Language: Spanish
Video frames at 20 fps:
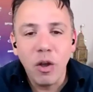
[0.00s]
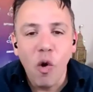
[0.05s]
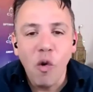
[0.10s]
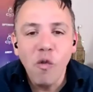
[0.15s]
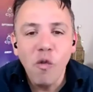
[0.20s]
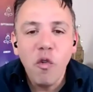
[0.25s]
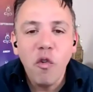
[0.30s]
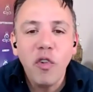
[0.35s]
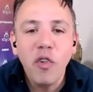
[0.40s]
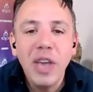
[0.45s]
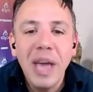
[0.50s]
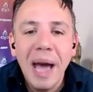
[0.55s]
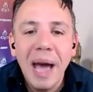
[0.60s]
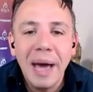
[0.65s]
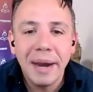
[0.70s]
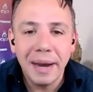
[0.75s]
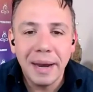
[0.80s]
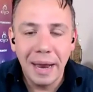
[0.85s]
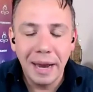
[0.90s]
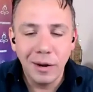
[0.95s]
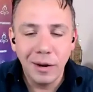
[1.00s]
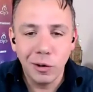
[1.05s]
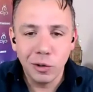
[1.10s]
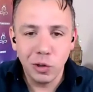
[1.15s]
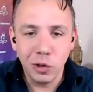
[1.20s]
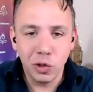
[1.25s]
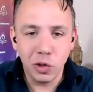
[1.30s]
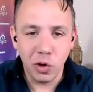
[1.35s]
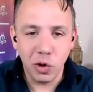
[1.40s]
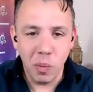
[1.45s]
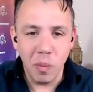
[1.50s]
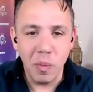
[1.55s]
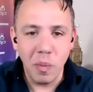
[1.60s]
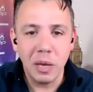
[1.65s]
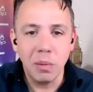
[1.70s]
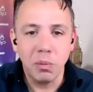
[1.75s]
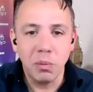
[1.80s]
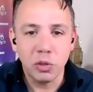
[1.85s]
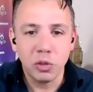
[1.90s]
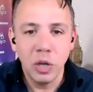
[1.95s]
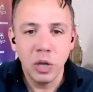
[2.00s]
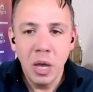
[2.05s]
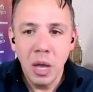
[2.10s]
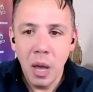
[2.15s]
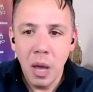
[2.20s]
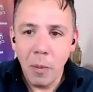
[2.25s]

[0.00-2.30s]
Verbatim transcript: confiar en nosotros mismos.